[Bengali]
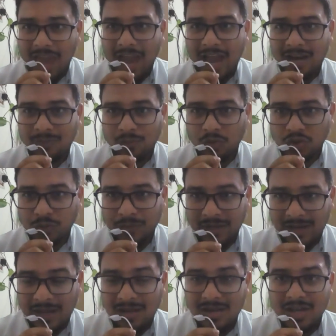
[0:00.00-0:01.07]
অ্যান
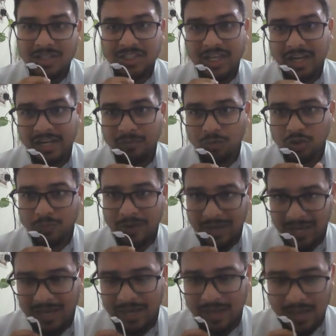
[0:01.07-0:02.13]
বসবে না সেখানে বসবে
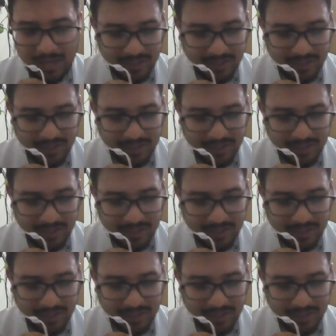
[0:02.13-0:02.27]
এ